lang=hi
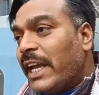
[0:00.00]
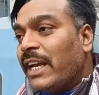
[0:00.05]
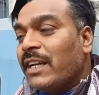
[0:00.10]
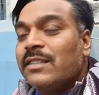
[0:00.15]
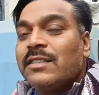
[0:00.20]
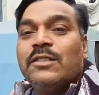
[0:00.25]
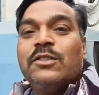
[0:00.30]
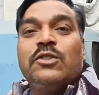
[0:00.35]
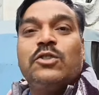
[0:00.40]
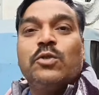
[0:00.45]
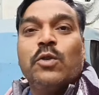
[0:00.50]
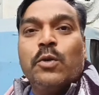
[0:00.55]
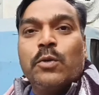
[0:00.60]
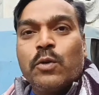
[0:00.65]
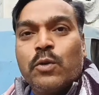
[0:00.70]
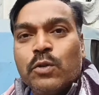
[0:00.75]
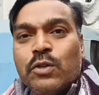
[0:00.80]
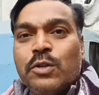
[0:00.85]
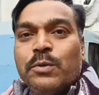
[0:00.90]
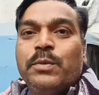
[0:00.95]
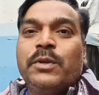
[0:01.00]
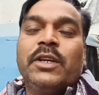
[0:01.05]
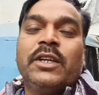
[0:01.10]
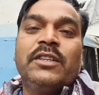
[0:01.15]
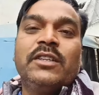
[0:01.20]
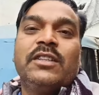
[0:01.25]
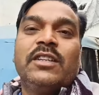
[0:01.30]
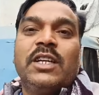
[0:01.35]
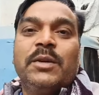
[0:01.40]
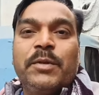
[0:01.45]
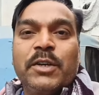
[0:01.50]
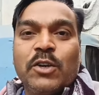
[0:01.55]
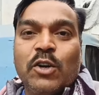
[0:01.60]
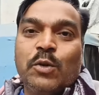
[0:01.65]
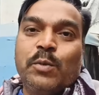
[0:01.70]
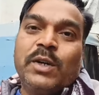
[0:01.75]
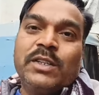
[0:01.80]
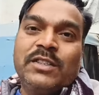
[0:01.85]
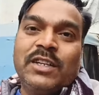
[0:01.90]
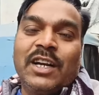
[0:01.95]
टैक्स जो कुछ भी है जितने भी
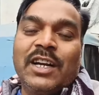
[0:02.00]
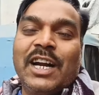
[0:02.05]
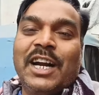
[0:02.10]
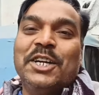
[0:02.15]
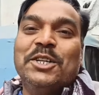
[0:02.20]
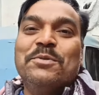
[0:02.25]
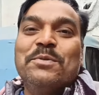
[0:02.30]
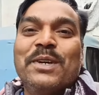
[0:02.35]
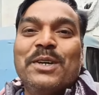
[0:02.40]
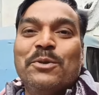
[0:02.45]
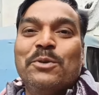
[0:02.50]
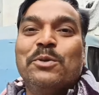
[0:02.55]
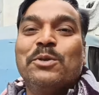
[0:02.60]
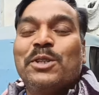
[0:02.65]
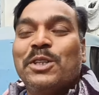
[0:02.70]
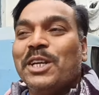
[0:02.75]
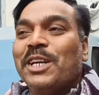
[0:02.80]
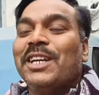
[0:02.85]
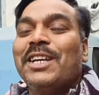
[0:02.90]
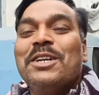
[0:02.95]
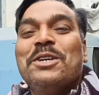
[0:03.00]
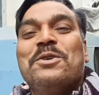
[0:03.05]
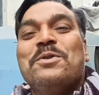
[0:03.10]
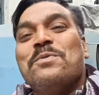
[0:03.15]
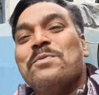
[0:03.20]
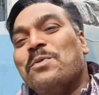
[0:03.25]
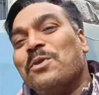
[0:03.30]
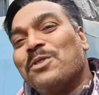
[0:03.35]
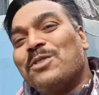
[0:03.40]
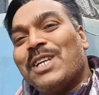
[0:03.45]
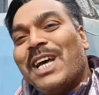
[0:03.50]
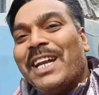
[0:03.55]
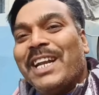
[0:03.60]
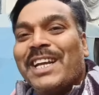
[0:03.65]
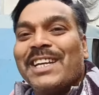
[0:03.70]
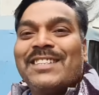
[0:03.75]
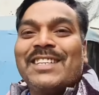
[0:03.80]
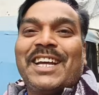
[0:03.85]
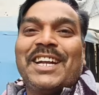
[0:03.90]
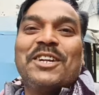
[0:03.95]
कॉमर्शियल गाड़ी में होते हैं वो
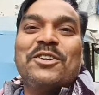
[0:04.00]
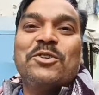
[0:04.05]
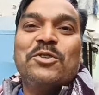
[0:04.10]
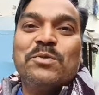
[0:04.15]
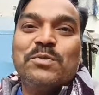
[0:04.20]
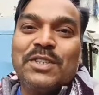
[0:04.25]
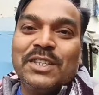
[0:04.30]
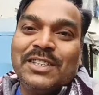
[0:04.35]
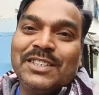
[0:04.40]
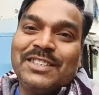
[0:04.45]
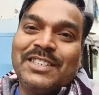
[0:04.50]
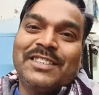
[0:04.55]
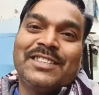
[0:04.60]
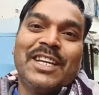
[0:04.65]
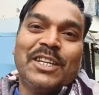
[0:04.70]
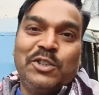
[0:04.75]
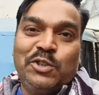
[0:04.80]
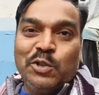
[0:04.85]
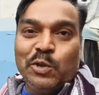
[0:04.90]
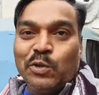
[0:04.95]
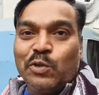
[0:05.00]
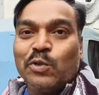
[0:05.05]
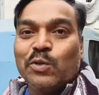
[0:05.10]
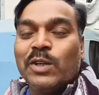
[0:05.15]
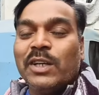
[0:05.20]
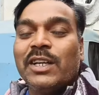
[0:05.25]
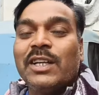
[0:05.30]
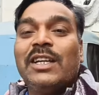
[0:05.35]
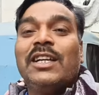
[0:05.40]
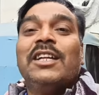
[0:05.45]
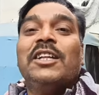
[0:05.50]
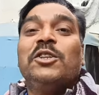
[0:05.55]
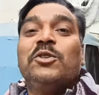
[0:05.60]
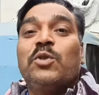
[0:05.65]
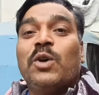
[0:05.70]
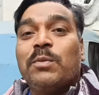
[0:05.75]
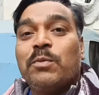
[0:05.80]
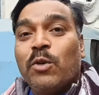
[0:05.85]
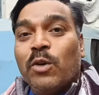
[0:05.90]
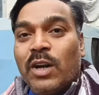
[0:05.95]
सारे के सारे नोम्स इसके साथ जुड़ चुके हैं
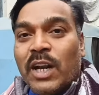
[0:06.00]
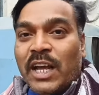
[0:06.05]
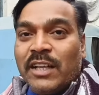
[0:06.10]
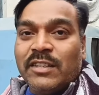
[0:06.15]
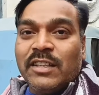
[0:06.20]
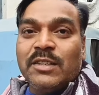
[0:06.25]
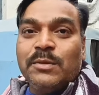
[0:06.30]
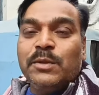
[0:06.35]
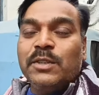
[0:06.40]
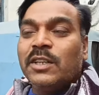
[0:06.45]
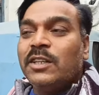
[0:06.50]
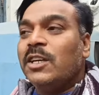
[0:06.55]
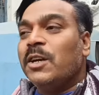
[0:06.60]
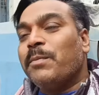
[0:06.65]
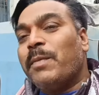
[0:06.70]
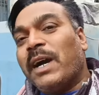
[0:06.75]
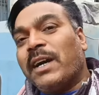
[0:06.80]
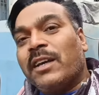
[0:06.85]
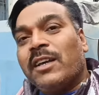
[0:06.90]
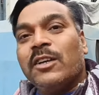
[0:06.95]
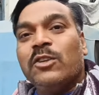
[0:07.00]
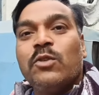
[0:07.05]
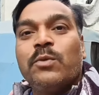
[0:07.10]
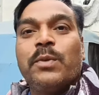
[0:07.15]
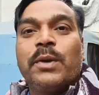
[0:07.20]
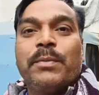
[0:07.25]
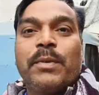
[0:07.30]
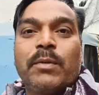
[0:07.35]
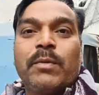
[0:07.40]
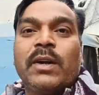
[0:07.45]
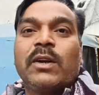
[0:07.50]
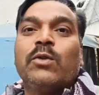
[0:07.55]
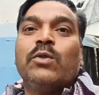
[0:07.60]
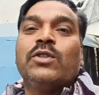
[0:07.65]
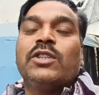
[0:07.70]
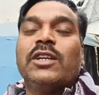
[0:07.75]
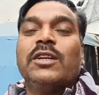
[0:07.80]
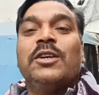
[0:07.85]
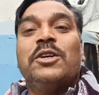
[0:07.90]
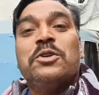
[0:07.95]
तो आपको लाइसेंस भी चाहिए बाकी के जो पेपर वर्क
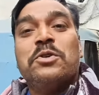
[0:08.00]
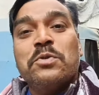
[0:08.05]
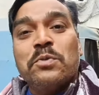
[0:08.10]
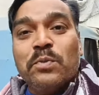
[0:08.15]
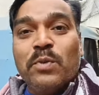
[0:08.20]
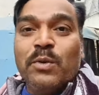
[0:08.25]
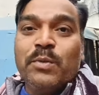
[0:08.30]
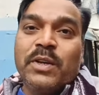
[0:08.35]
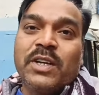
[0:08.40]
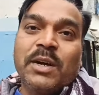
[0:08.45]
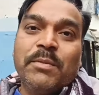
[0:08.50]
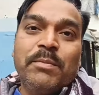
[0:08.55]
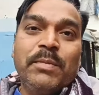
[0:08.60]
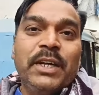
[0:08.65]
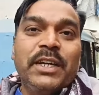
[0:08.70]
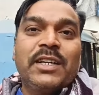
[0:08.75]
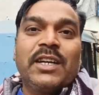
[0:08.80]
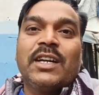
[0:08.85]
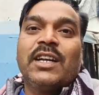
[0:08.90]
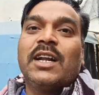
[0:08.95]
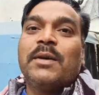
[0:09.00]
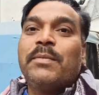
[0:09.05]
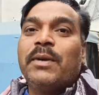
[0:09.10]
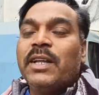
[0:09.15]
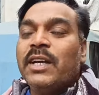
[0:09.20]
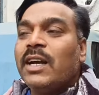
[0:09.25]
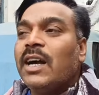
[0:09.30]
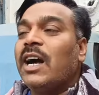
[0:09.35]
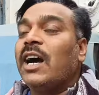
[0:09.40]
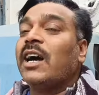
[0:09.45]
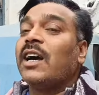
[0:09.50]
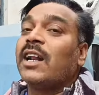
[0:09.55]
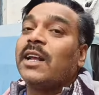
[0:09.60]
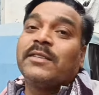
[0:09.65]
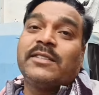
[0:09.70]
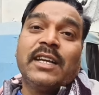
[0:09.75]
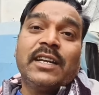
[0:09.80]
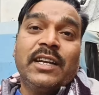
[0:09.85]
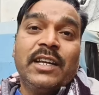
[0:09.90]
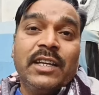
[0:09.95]
होते हैं वो भी कंप्लीट करना पड़ेगा
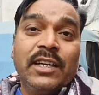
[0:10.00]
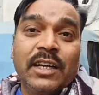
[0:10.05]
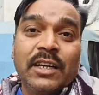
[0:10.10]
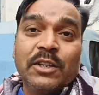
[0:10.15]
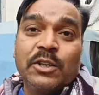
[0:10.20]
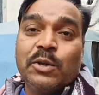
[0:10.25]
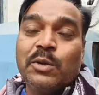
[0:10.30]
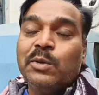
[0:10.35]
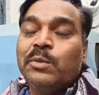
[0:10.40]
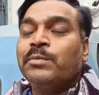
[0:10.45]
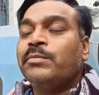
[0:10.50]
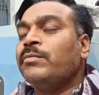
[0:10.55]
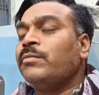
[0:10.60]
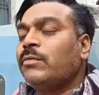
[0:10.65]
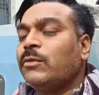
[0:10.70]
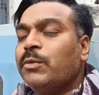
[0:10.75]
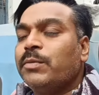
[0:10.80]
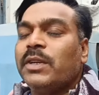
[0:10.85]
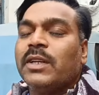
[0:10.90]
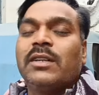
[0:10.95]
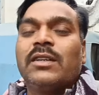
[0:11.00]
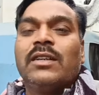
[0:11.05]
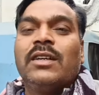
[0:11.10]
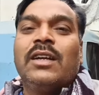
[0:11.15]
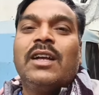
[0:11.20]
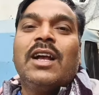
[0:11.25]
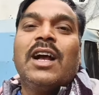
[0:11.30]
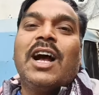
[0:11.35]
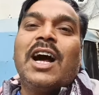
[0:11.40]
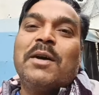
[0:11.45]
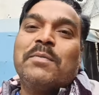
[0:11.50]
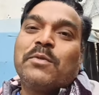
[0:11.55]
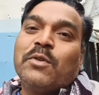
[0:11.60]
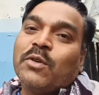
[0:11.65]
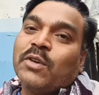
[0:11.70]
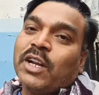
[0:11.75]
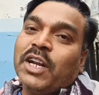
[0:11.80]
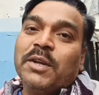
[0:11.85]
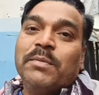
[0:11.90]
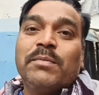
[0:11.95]
अगर ऐसा नहीं करते हो तो फिर
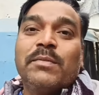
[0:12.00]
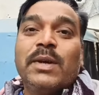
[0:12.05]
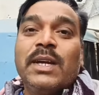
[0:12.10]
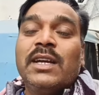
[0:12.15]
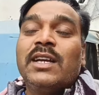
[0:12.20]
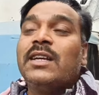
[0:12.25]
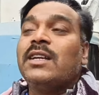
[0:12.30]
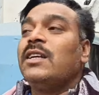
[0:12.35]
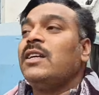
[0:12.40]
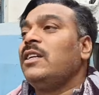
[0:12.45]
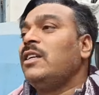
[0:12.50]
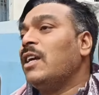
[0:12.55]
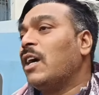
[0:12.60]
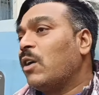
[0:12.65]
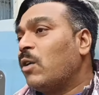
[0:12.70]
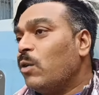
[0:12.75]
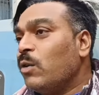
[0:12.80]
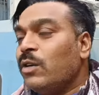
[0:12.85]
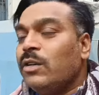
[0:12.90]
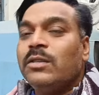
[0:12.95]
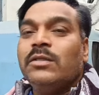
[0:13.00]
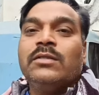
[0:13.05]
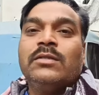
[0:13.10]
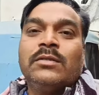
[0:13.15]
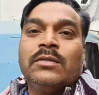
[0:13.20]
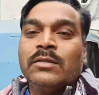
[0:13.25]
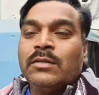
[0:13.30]
आपको क्लेम में या कोई